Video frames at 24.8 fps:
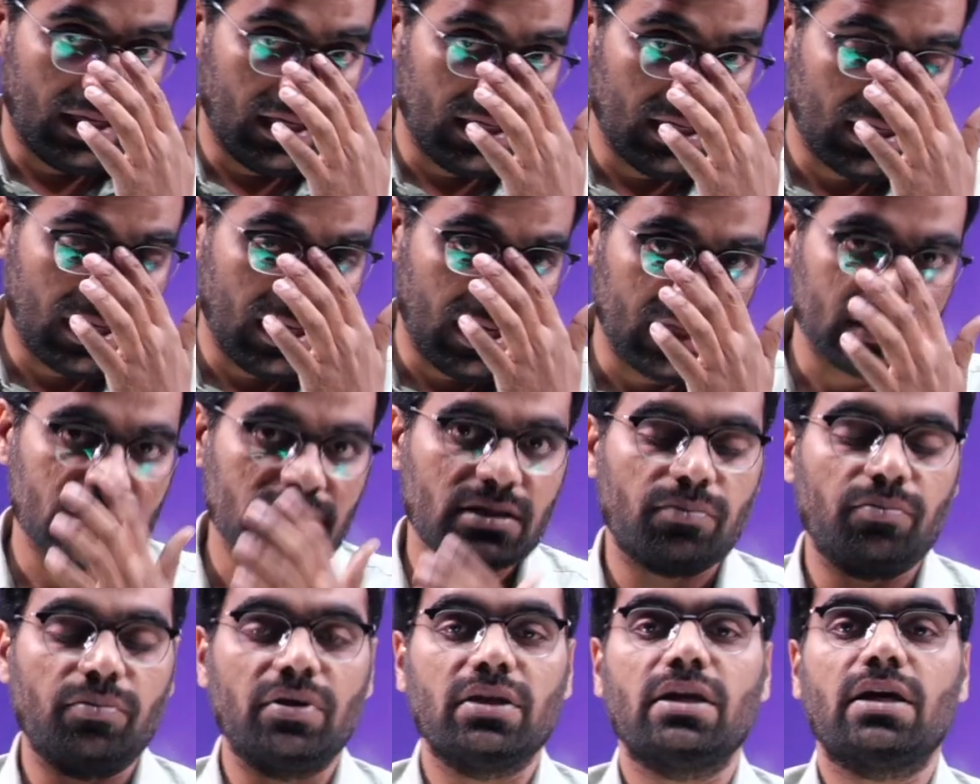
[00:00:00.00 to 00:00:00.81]
ఇన్
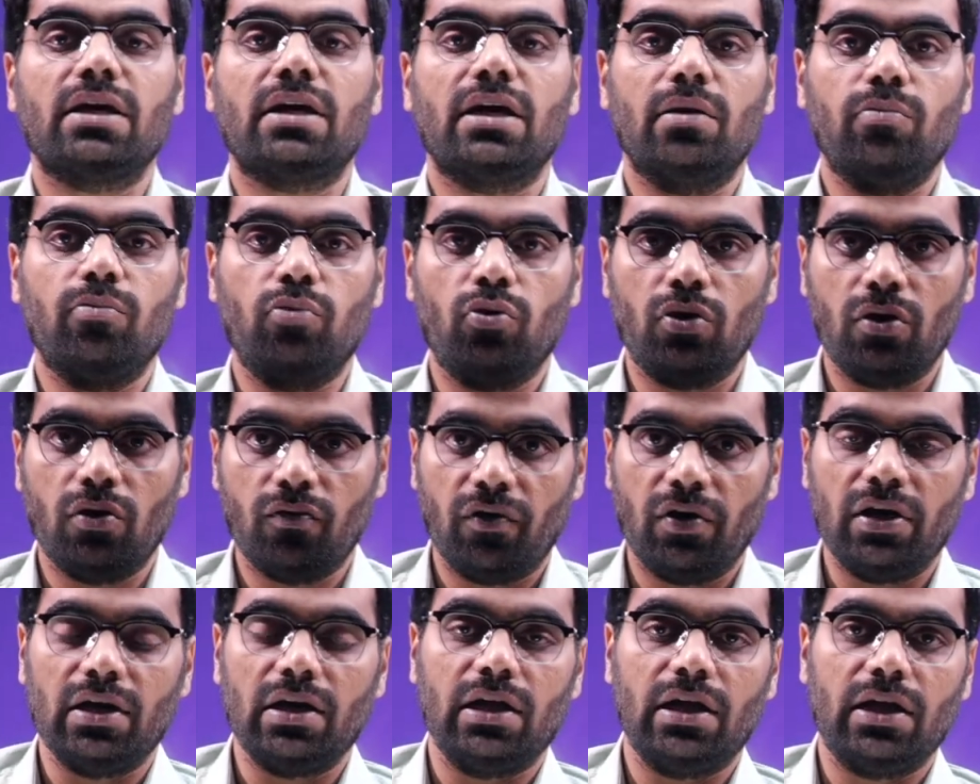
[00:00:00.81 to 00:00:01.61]
కేస్ మీ దగ్గర
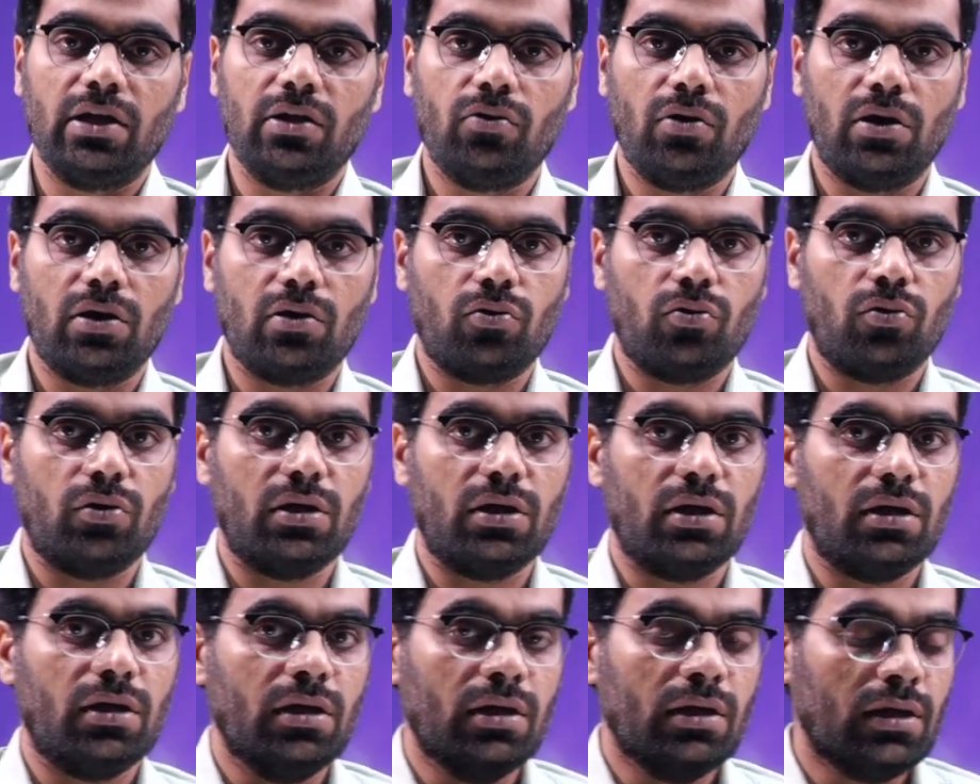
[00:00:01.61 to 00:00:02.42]
బోనోఫైడ్ లేదు
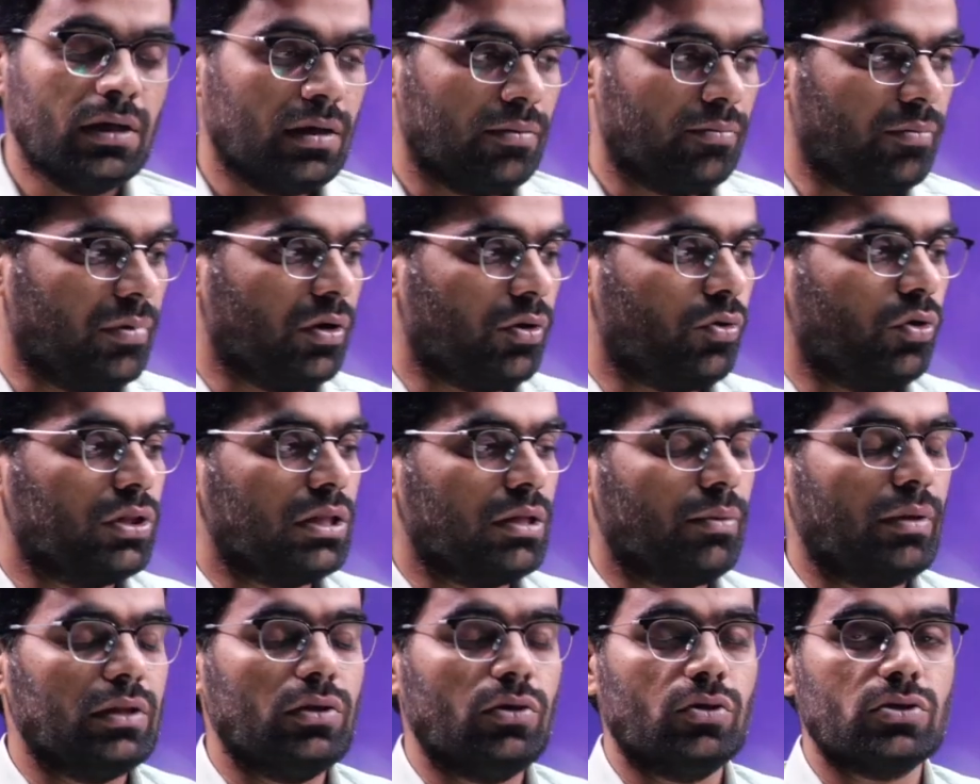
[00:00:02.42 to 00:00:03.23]
అనుకోండి మేము
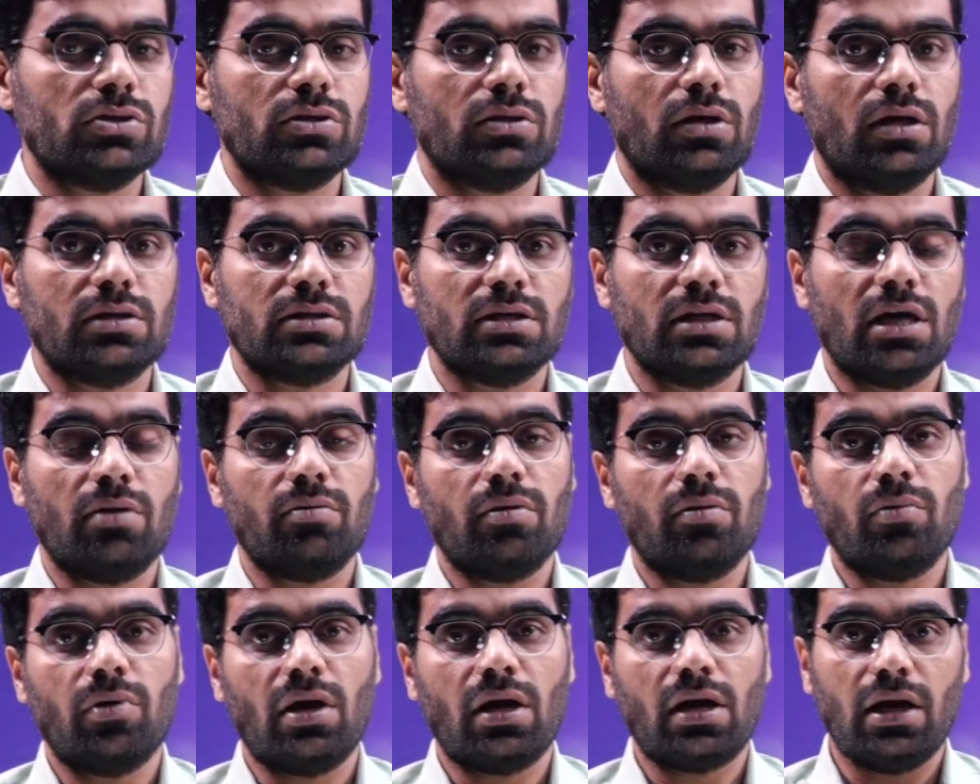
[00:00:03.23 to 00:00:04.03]
కొంతమంది వస్తున్నారు
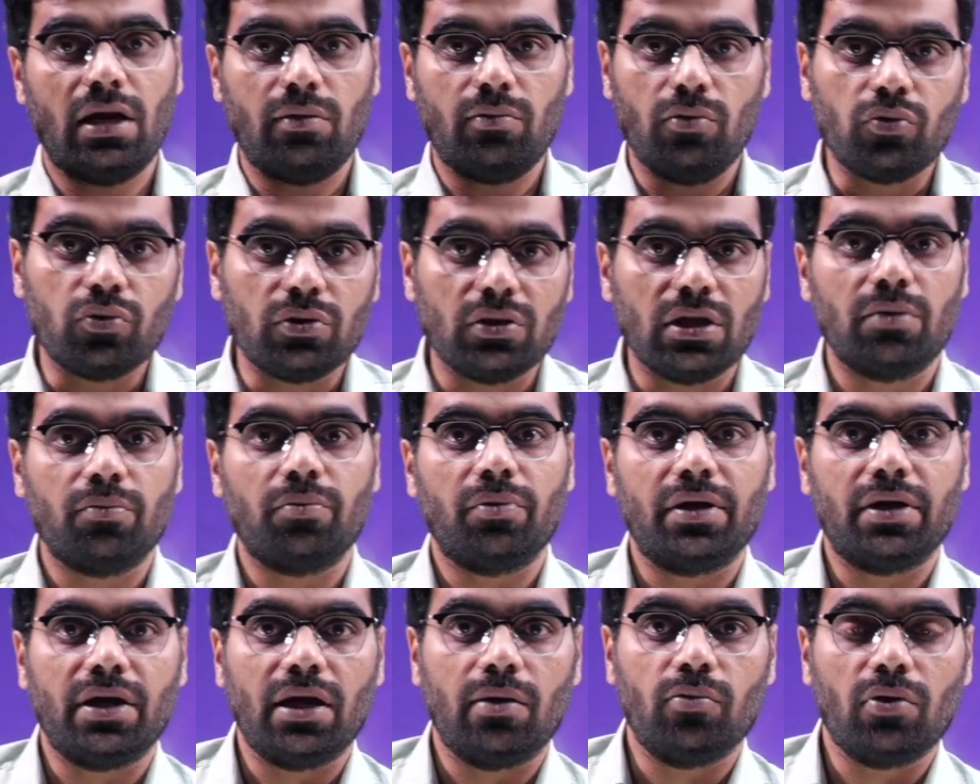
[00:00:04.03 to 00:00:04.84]
సార్ మేము అక్కడేమో
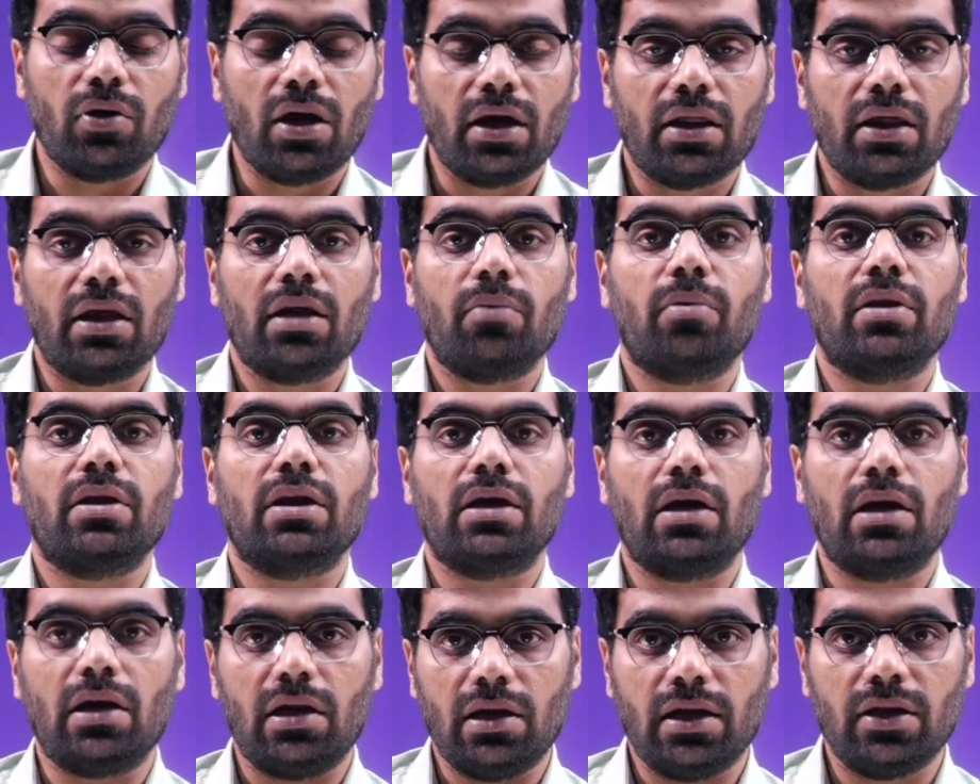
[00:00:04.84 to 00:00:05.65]
ఉందని పెట్టాము కా దగ్గర మా
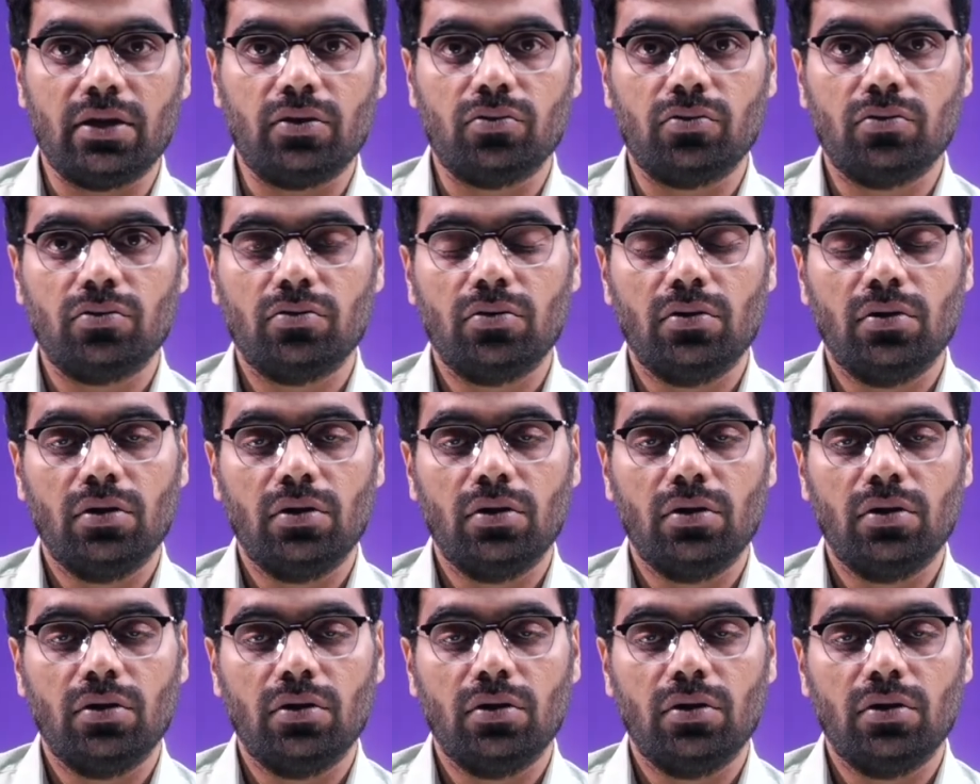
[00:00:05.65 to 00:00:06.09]
దగ్గర లేదు